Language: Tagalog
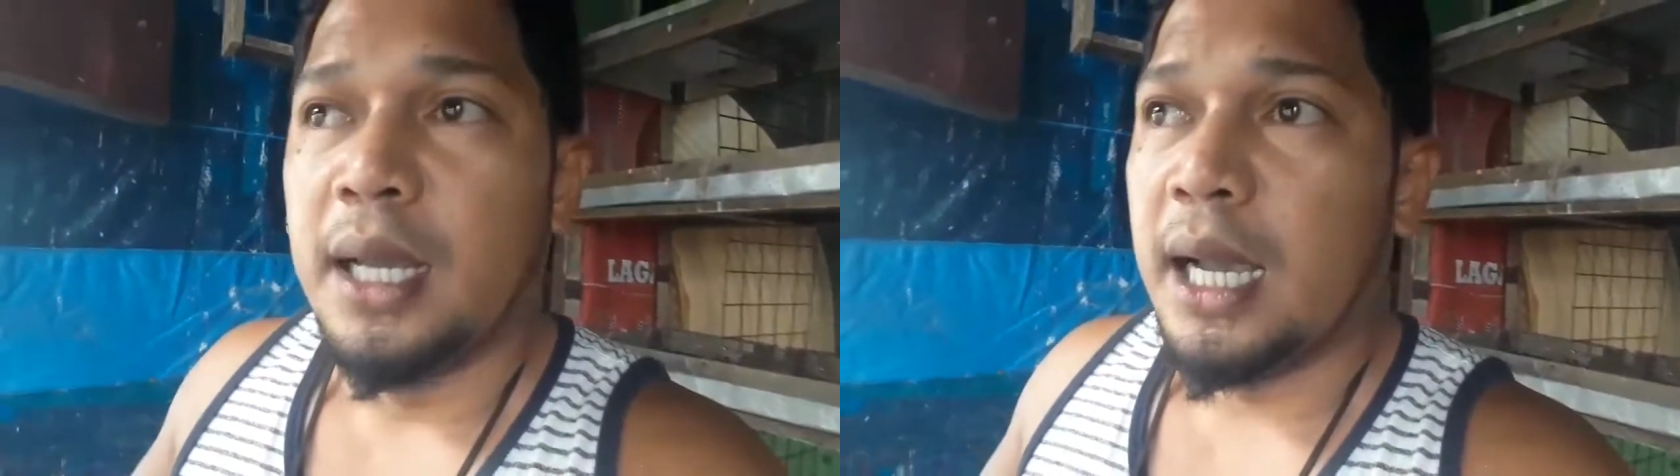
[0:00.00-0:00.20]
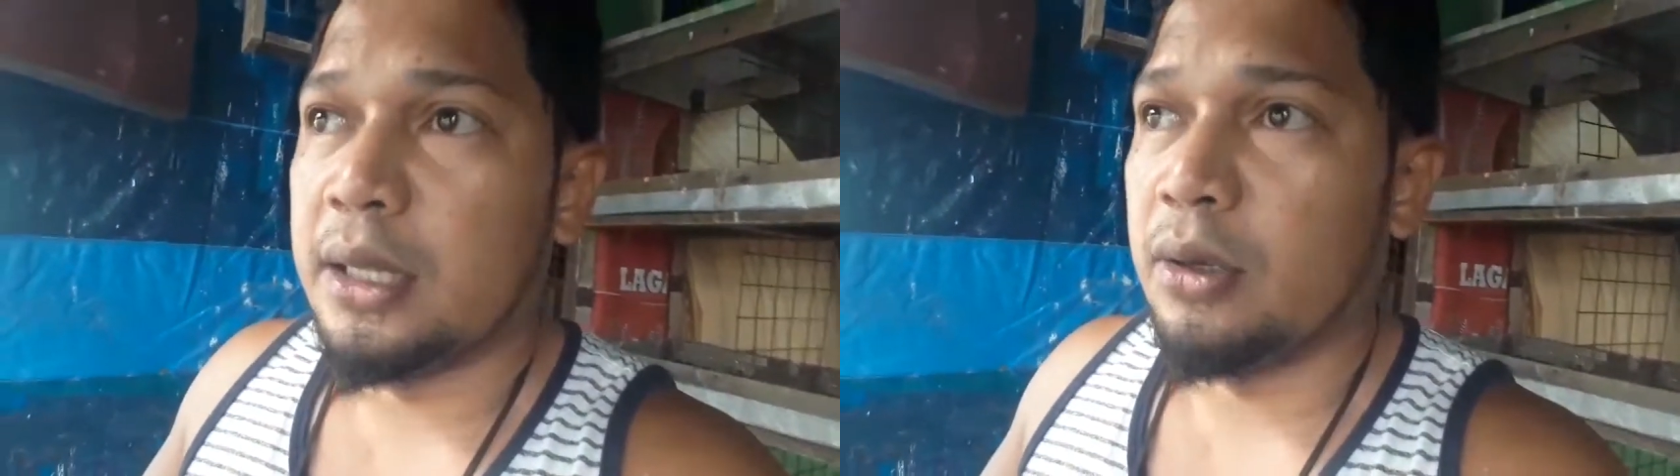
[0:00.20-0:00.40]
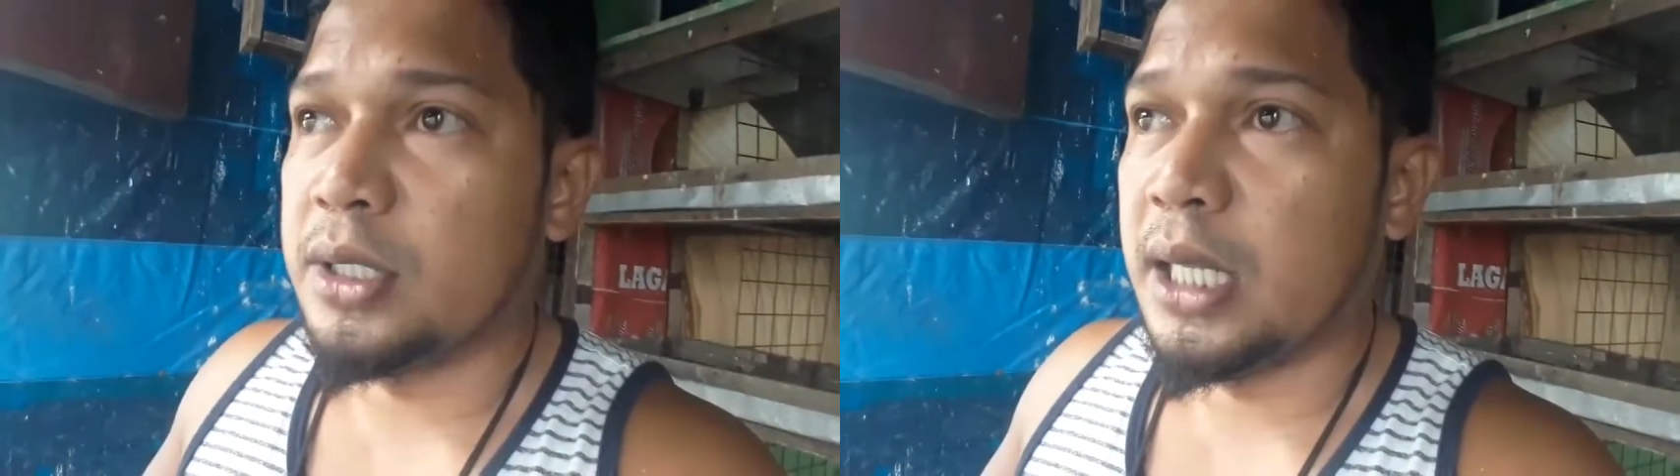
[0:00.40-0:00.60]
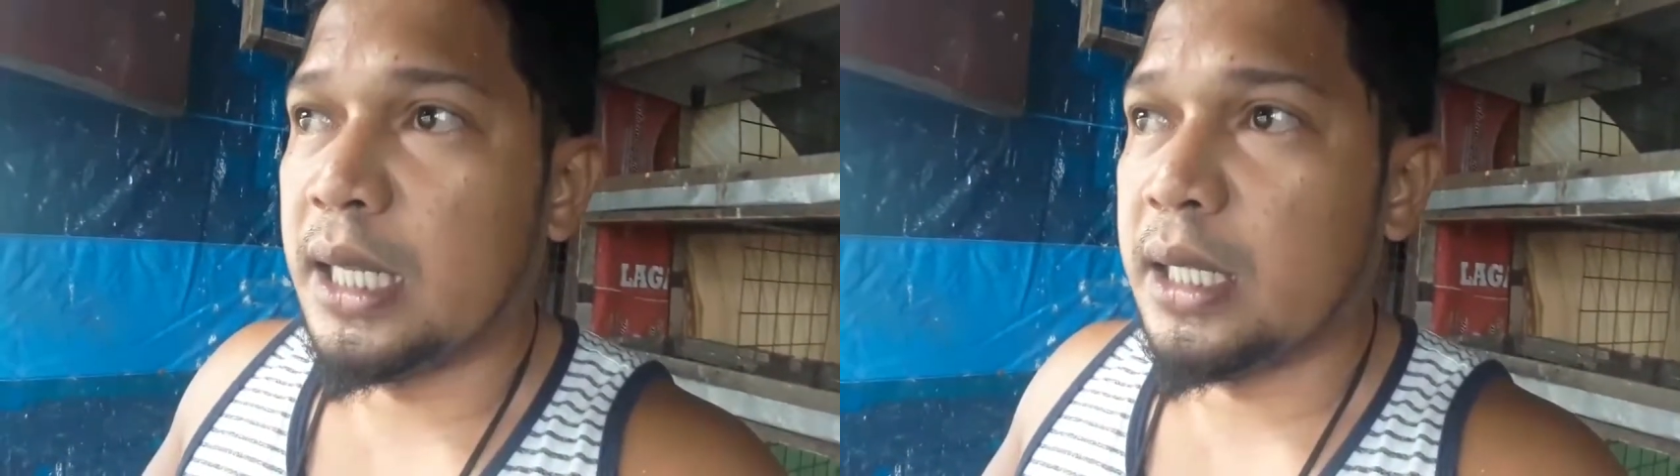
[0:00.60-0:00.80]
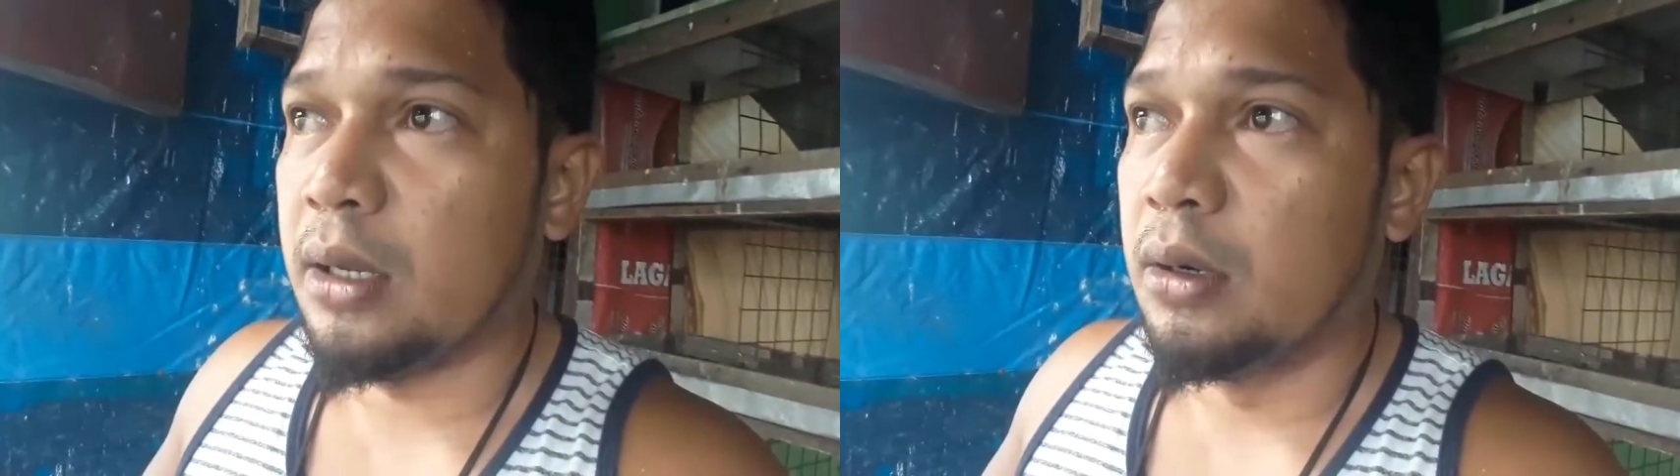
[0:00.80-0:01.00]
at yung isa
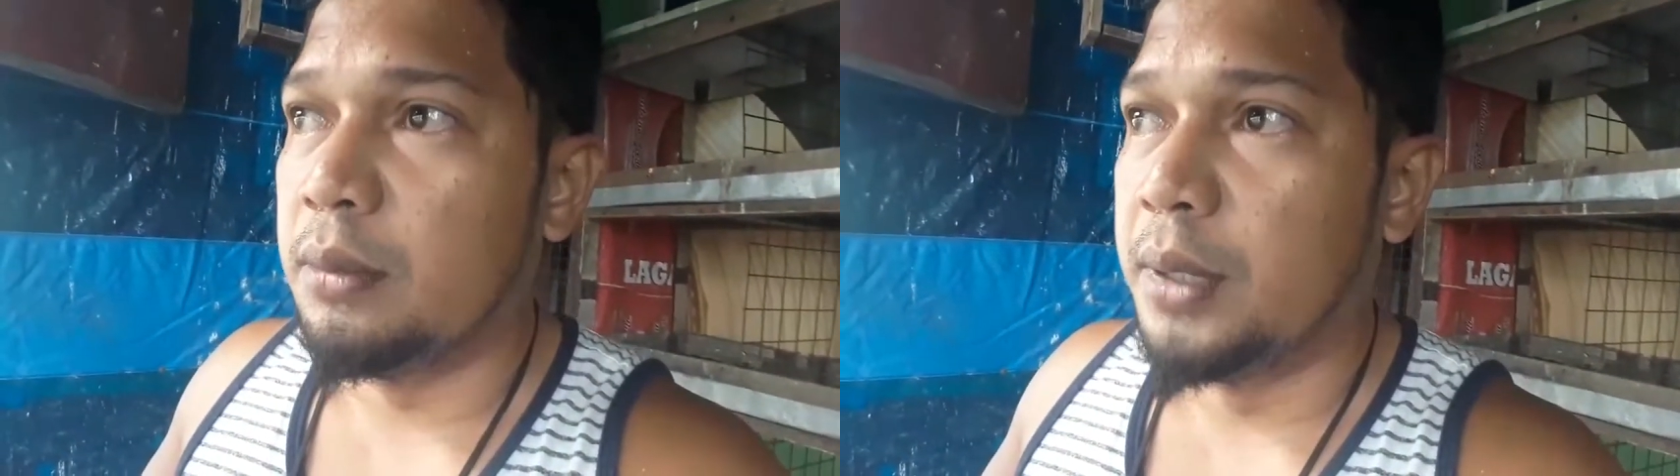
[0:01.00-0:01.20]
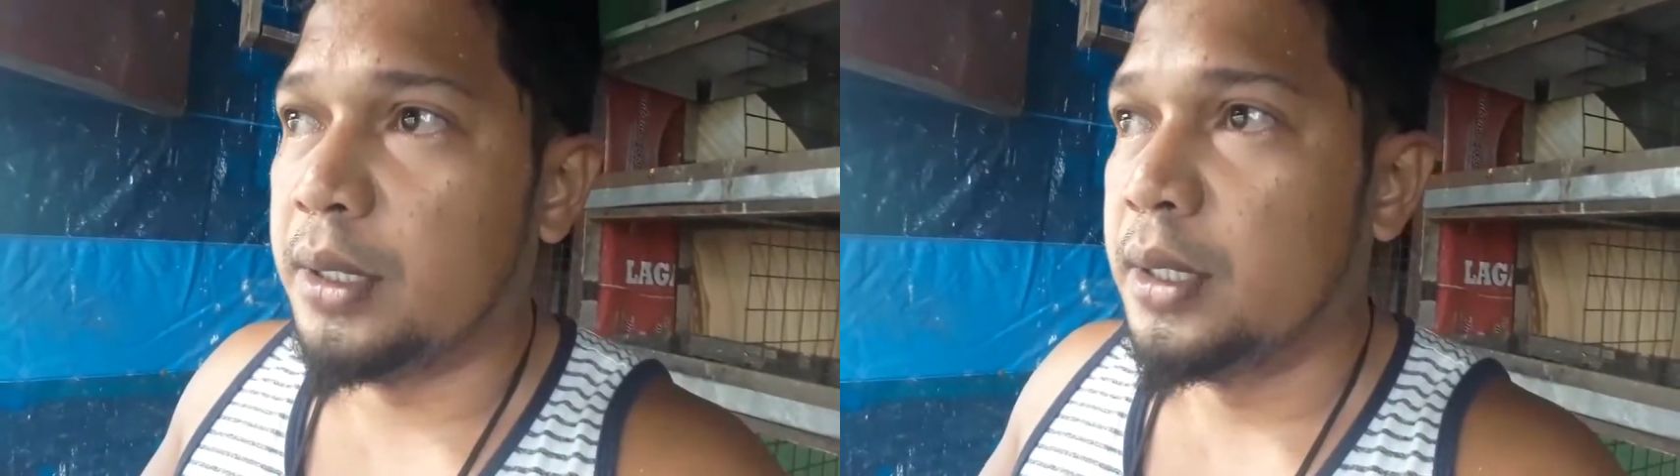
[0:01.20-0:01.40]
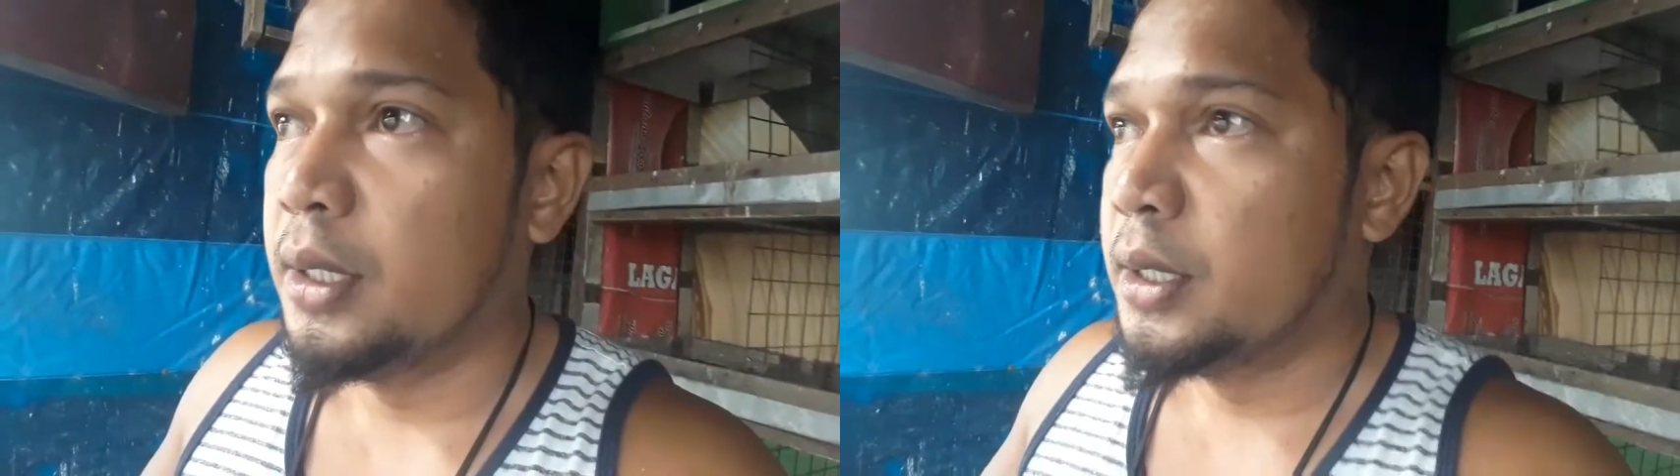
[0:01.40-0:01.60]
nating old bird.